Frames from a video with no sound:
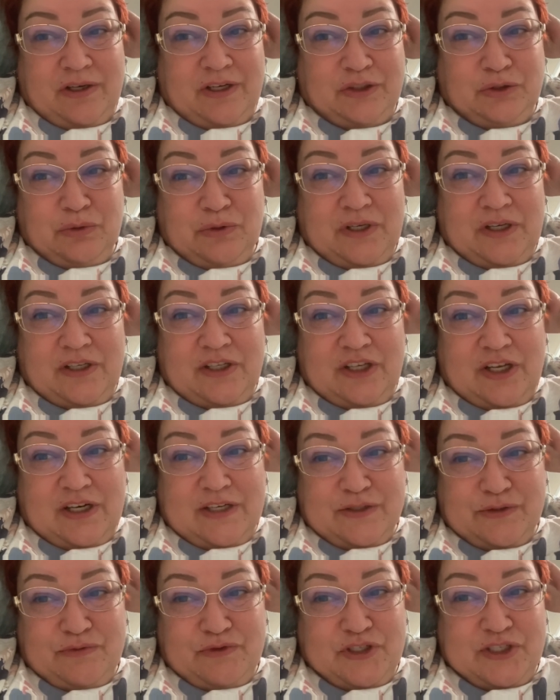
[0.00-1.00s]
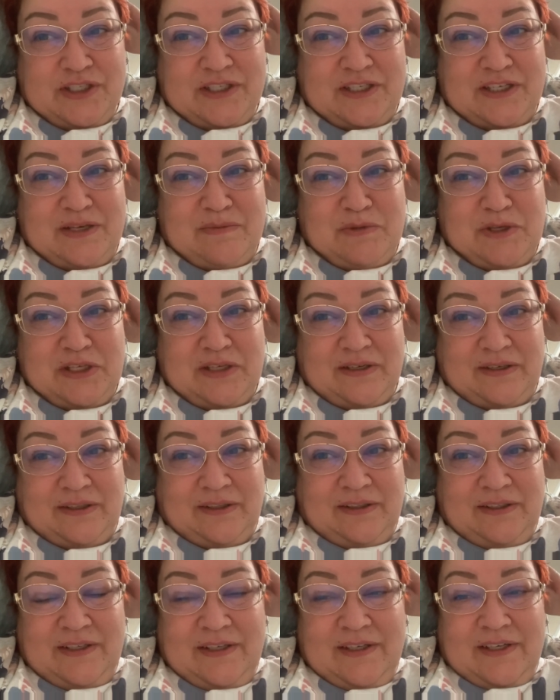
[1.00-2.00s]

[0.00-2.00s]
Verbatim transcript: которые я ни разу в жизни не менял?